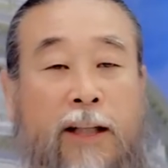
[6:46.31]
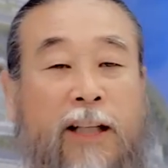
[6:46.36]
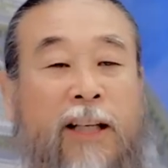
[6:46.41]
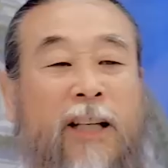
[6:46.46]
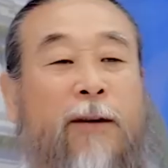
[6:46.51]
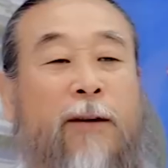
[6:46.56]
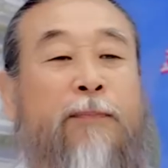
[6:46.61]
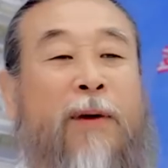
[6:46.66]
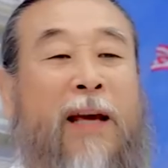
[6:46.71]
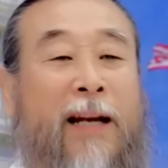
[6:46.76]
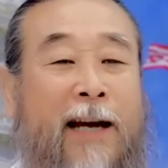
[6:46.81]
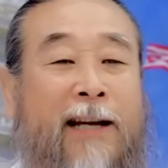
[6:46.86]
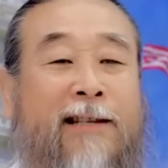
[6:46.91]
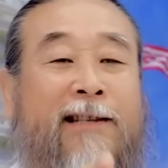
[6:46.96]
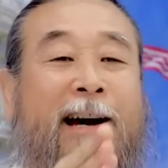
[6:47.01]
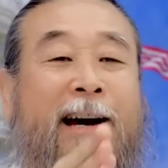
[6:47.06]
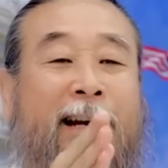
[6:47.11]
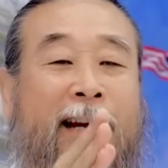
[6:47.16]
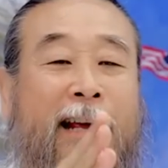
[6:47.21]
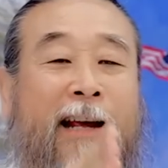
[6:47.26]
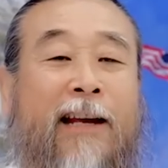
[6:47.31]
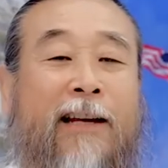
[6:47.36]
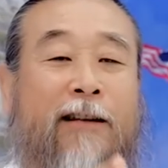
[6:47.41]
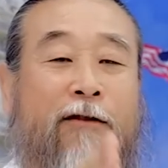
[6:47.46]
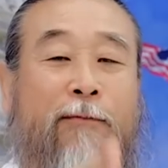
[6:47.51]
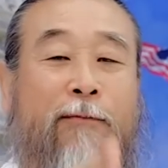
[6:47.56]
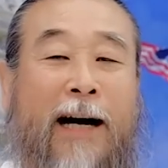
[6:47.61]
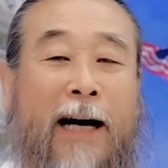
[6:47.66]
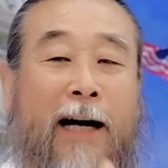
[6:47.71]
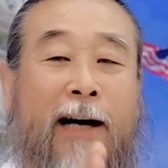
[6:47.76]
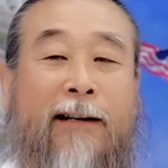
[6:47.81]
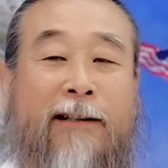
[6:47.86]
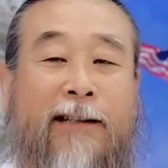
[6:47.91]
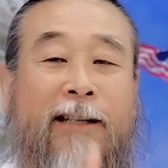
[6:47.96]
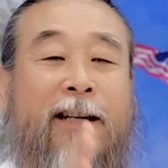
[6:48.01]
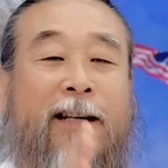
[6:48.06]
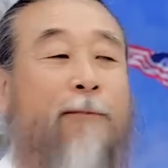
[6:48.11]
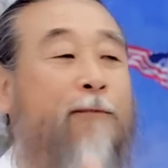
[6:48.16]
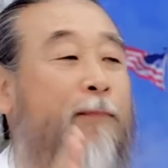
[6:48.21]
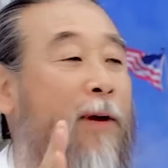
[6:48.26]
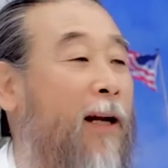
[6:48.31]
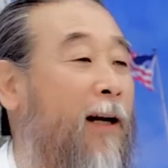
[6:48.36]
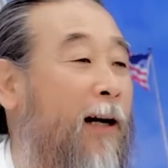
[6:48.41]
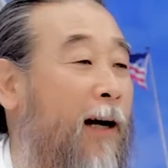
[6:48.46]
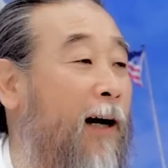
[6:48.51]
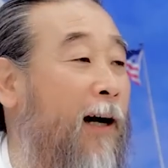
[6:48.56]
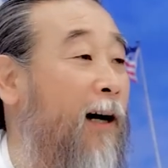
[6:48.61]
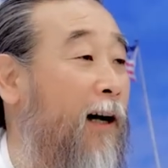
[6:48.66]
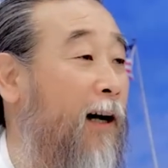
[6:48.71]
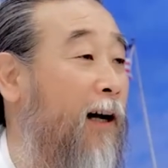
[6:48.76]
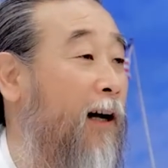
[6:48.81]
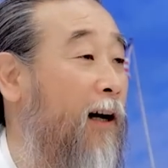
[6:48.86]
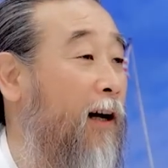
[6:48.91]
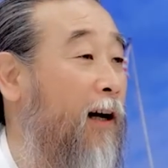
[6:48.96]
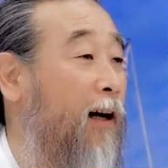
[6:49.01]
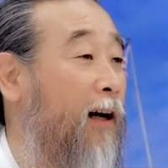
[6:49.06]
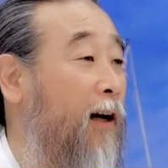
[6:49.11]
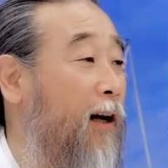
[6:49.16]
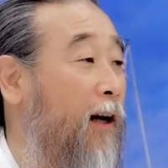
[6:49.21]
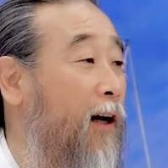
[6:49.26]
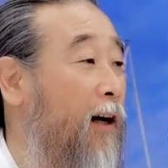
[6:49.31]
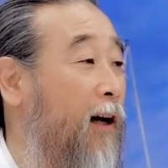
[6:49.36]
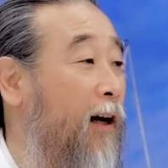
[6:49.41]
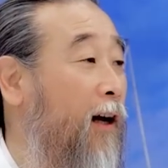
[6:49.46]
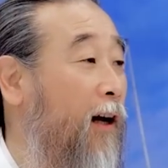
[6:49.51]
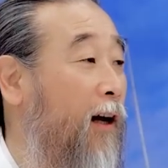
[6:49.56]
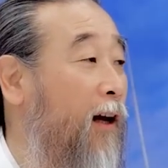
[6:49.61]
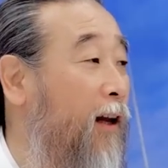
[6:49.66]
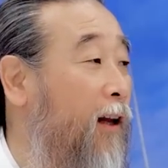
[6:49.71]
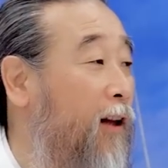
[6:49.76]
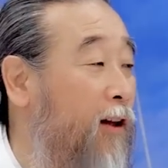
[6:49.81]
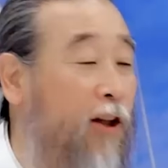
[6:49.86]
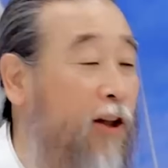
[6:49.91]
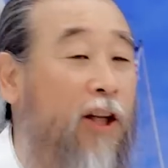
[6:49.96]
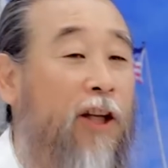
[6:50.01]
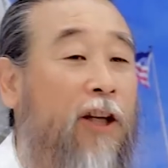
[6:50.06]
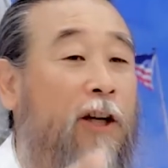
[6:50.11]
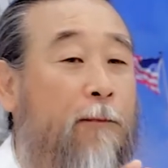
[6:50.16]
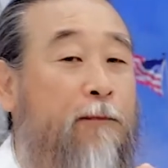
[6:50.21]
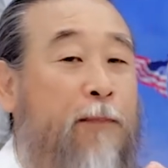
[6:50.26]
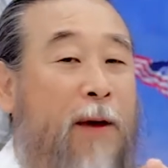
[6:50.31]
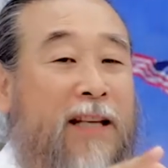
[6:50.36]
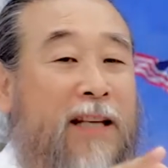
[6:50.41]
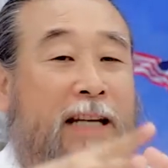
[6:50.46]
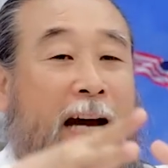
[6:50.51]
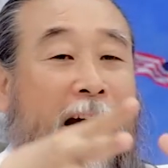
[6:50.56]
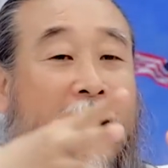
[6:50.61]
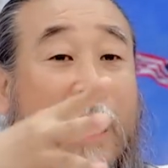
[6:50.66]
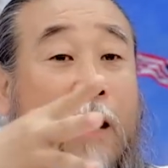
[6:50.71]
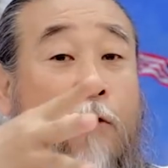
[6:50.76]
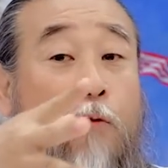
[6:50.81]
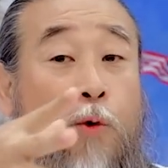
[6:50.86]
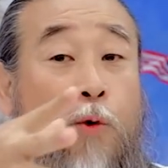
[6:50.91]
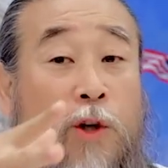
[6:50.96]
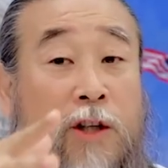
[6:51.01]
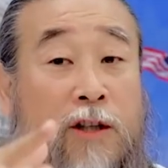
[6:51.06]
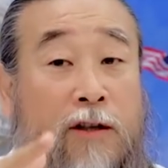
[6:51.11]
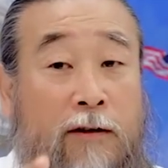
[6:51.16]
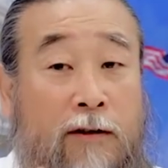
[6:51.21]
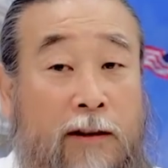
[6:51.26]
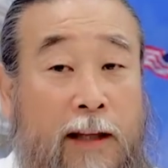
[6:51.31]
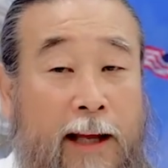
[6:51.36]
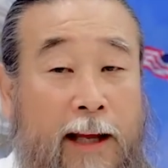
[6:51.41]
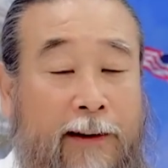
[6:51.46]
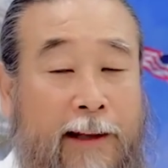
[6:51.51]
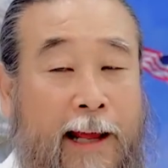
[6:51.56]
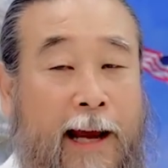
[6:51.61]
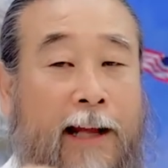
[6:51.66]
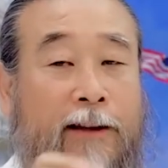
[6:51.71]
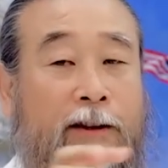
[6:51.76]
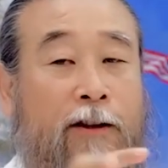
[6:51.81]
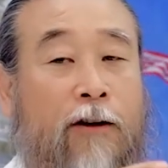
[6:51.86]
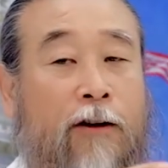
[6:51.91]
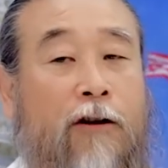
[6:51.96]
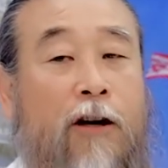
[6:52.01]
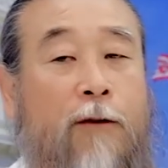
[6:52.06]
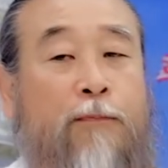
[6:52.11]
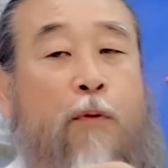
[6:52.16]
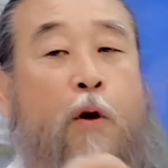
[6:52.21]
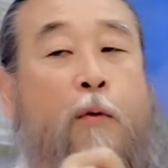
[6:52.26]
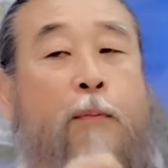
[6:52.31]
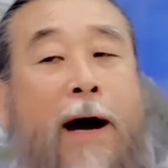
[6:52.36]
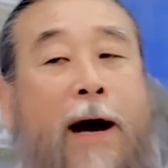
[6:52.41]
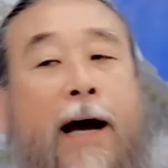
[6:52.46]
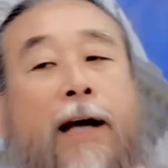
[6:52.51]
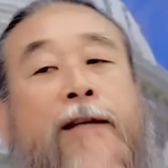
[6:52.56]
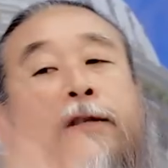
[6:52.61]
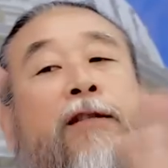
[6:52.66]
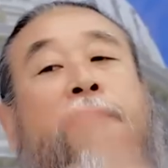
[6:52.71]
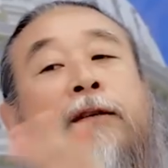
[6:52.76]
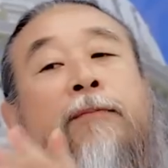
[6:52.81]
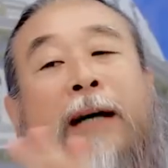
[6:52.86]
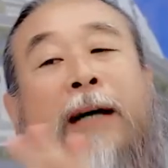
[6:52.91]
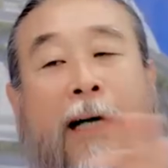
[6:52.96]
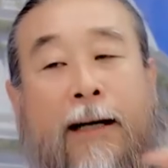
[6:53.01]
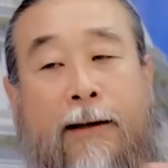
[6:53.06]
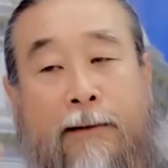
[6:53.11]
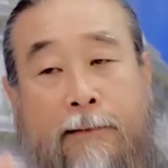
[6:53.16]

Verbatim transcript: 네 옆에나 잘해 놈아네 옆에나. 네 옆에 잘하고 있을 때 내가 너를 뽑아갔어마.